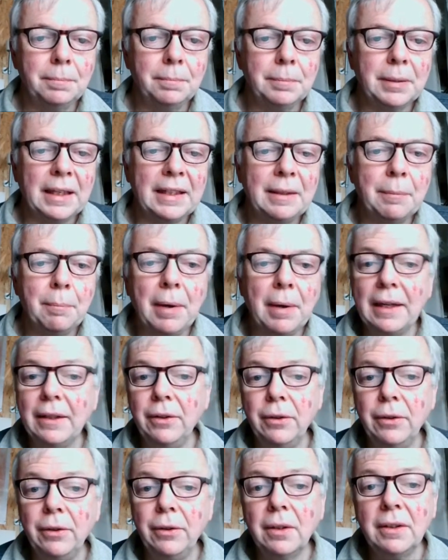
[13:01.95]
bei den beiden
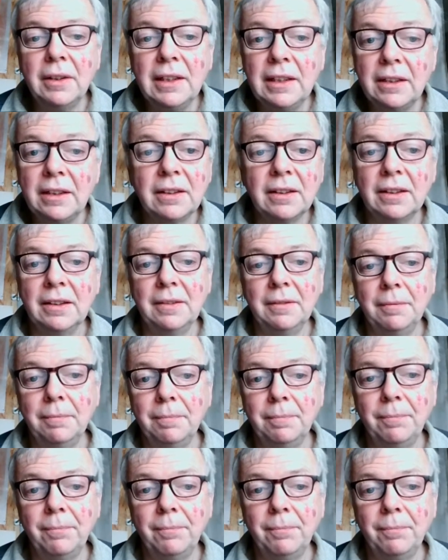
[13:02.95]
Jüngern nicht drin,